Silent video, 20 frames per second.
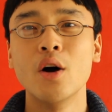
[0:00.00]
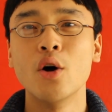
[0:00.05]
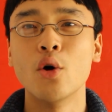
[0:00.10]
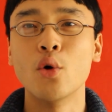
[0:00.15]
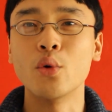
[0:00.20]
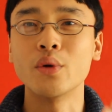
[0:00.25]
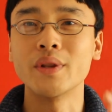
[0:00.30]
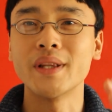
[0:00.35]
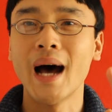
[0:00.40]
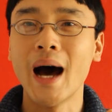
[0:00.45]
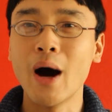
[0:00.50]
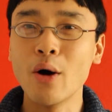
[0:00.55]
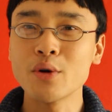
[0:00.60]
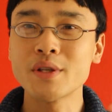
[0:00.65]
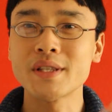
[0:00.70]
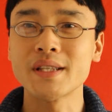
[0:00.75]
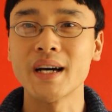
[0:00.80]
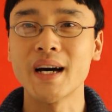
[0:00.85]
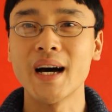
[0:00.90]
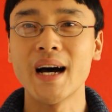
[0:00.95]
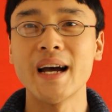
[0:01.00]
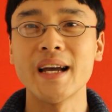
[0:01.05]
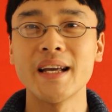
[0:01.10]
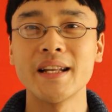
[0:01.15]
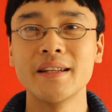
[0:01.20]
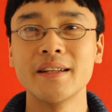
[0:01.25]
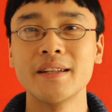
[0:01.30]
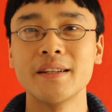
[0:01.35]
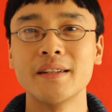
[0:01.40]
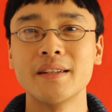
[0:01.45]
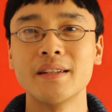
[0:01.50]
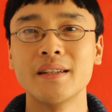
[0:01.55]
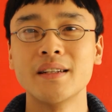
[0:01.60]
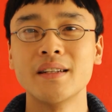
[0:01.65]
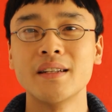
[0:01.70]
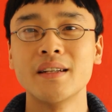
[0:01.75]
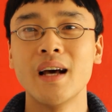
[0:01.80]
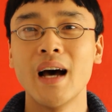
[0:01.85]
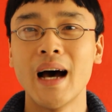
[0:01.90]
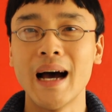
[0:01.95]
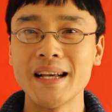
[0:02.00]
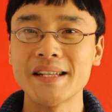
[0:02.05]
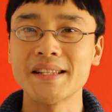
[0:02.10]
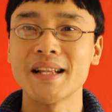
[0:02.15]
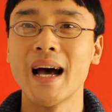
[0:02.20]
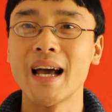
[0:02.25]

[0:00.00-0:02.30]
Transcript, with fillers: Und haust rein heißt